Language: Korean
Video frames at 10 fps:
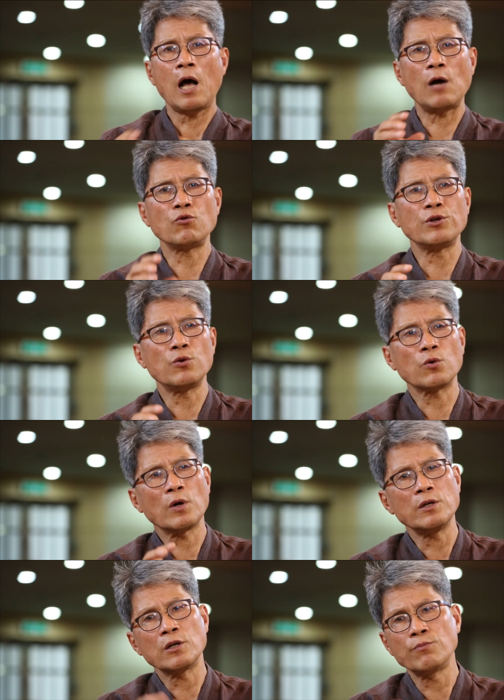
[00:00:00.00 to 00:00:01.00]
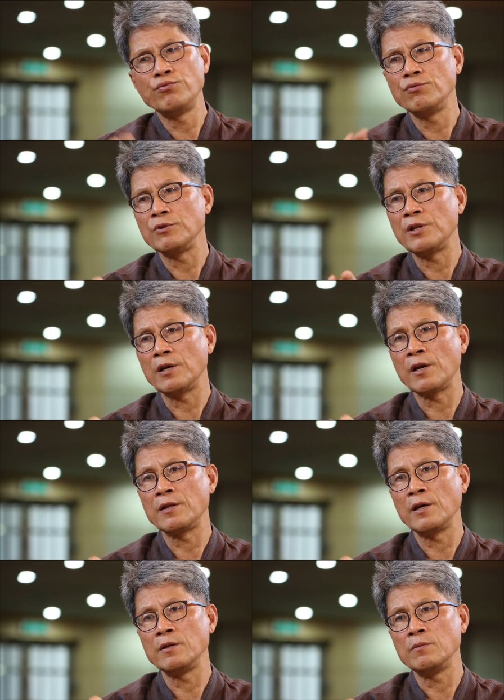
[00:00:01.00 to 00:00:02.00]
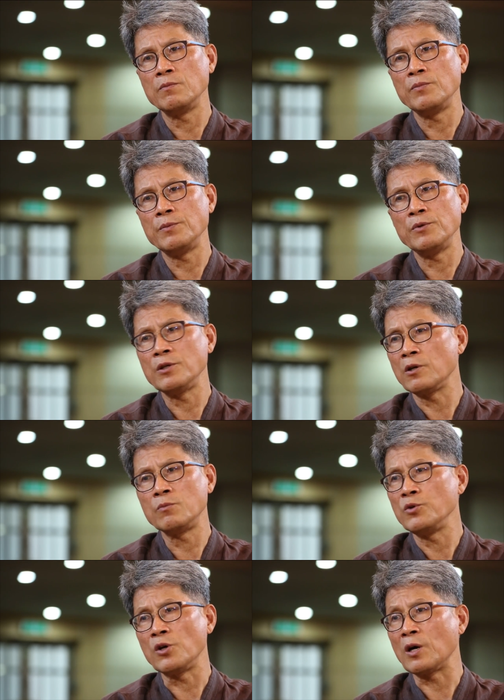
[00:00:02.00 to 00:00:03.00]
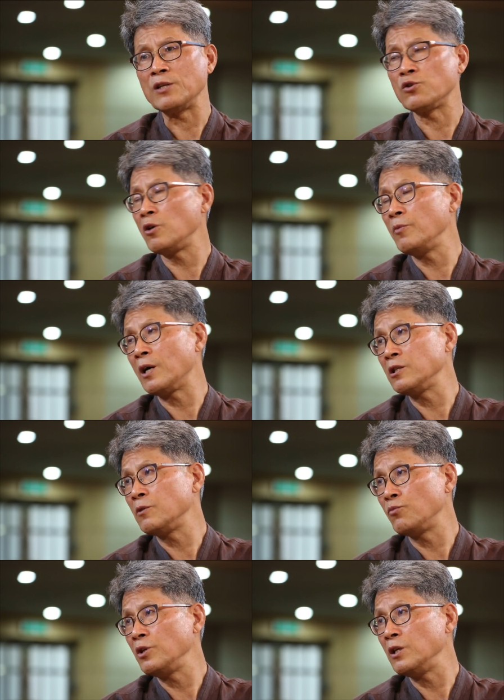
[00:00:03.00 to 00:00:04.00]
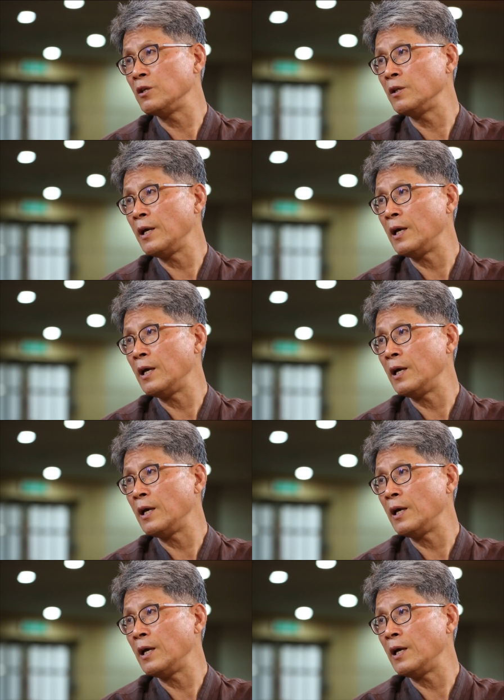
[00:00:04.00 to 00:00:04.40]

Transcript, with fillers: 한국 기독교가 이렇게 부흥되게 된 비결을 뭐 여러 가지 설명하시는 분이 있는데